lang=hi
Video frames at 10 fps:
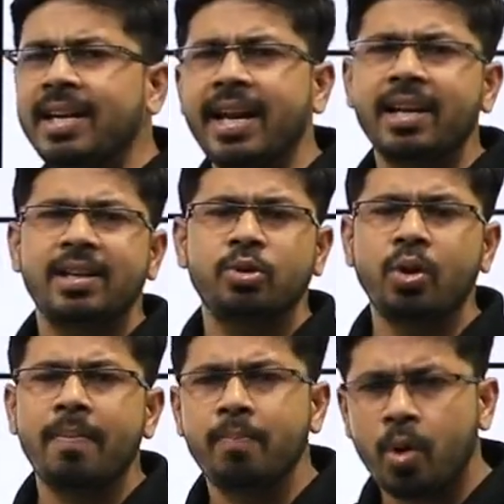लिए जो
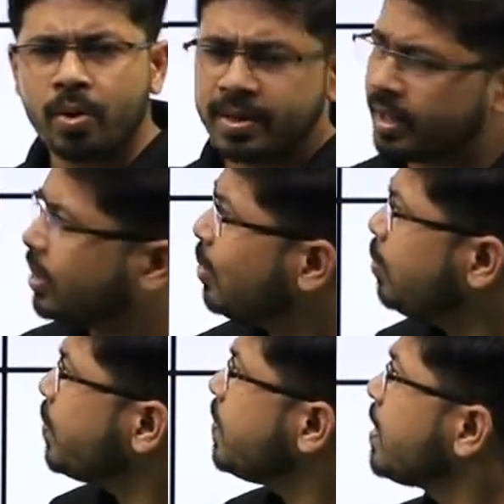आप मौत देते हो
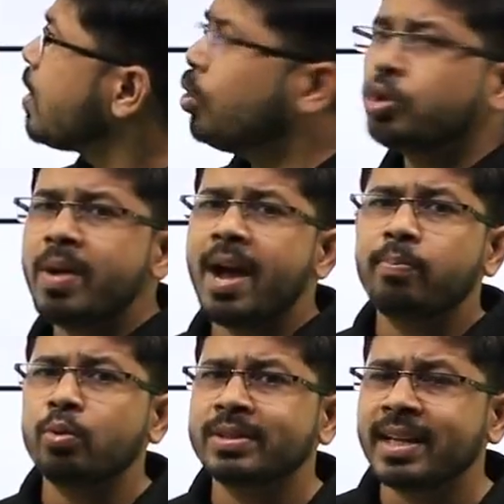उसमें
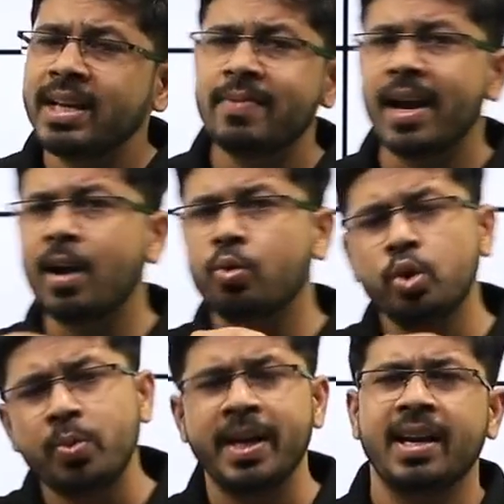आपको सही वाला
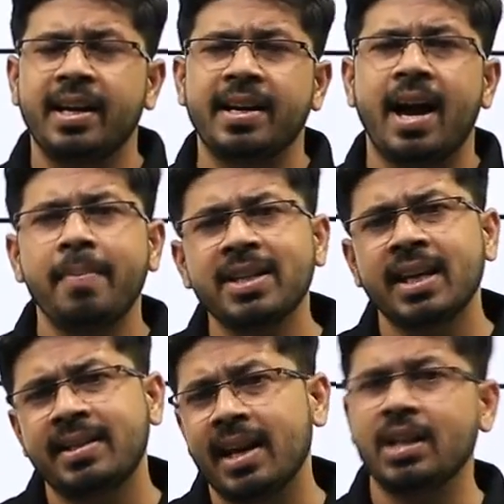कुछ भी नहीं लिखना
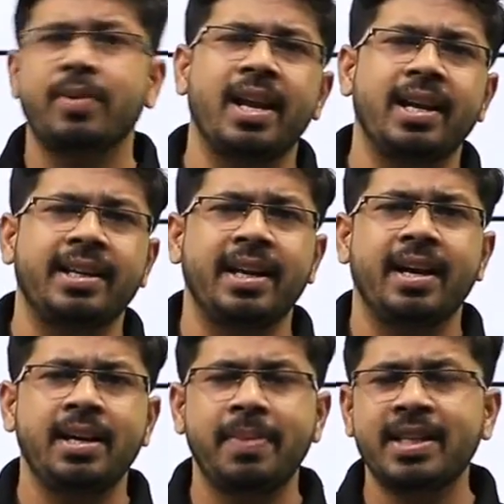हमेशा गलत वाला लिखिए
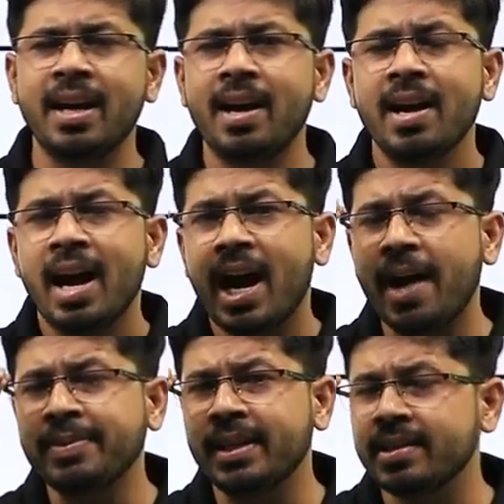कि बच्चा
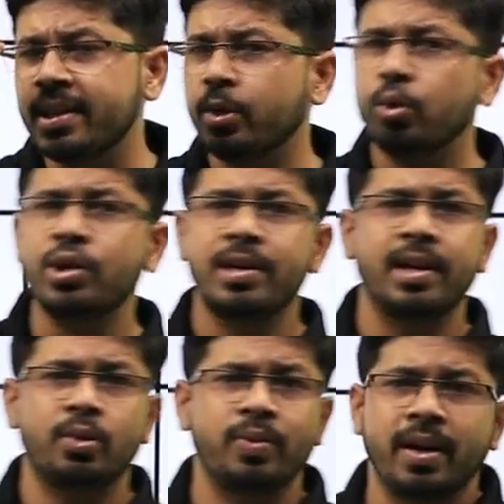आपसे कितने क्वेश्चन
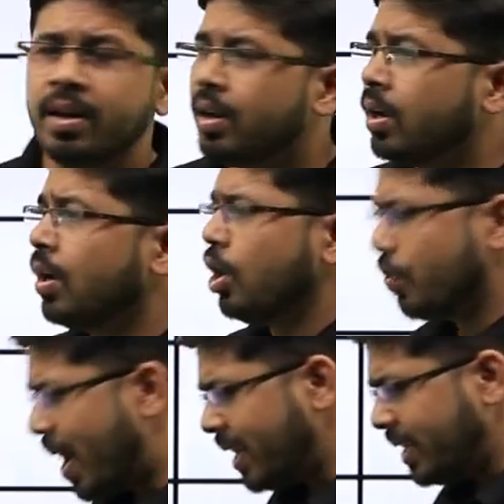गलत हुए तो
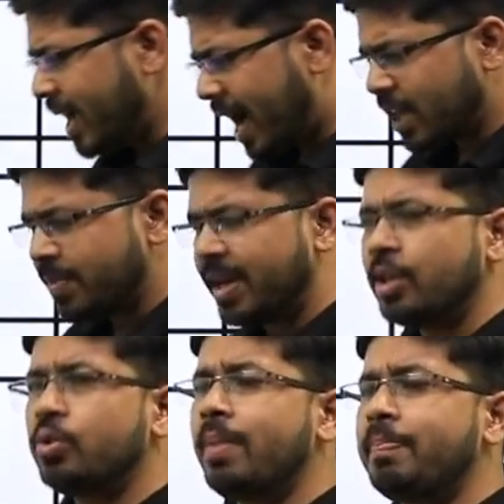मान लीजिए आज मैंने
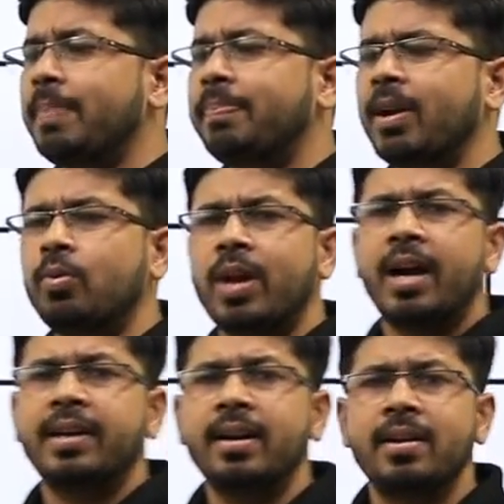जो है पेपर
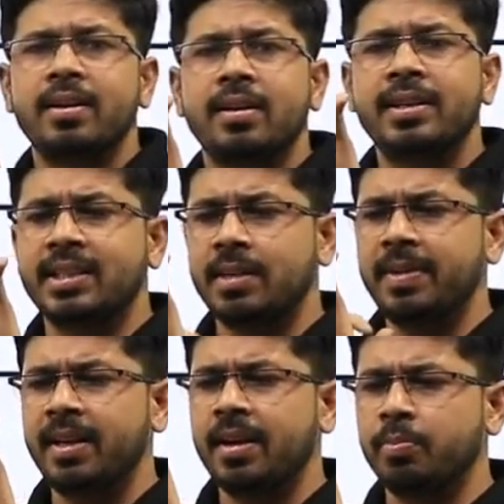उठाकर किसी
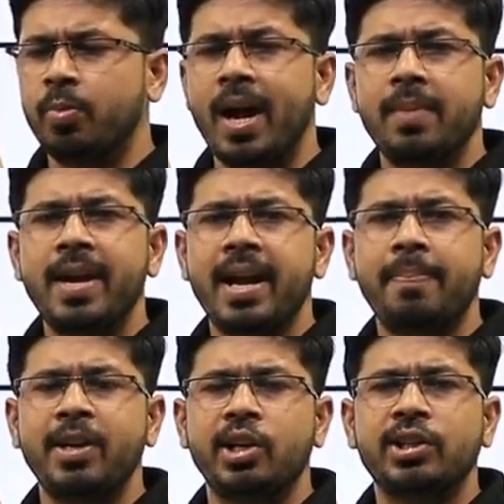भी मोबाइल में
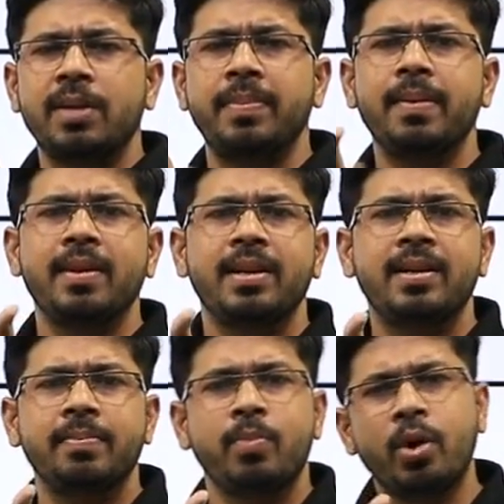एप्लीकेशन में
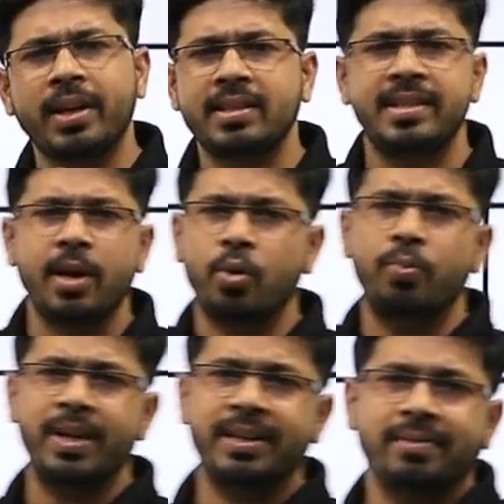मॉक टेस्ट दिया ग्रुप
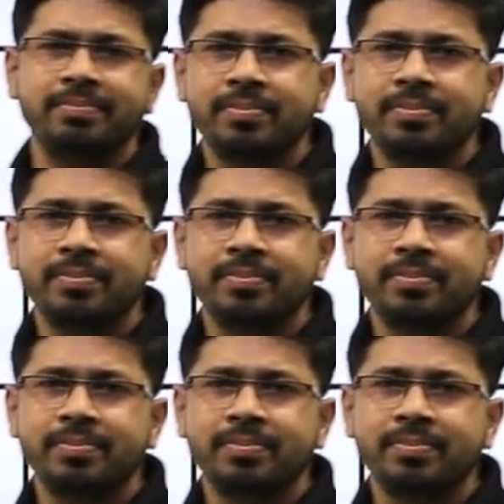दिया